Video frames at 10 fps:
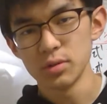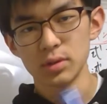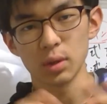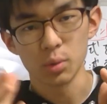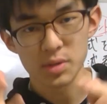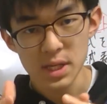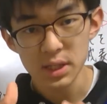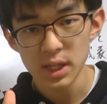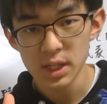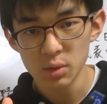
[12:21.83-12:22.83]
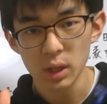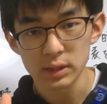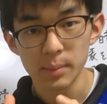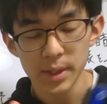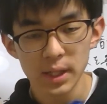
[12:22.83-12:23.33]
ていう風なこの全体の
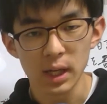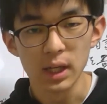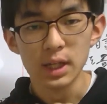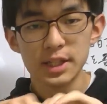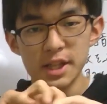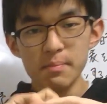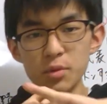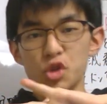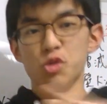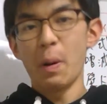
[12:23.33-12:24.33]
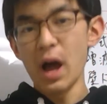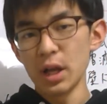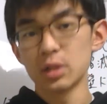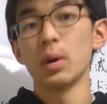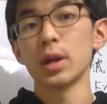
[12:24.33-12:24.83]
塊が全部
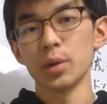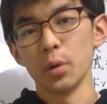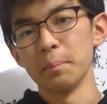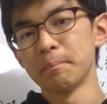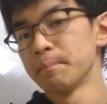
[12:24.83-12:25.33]
シュパーンと分かれるの。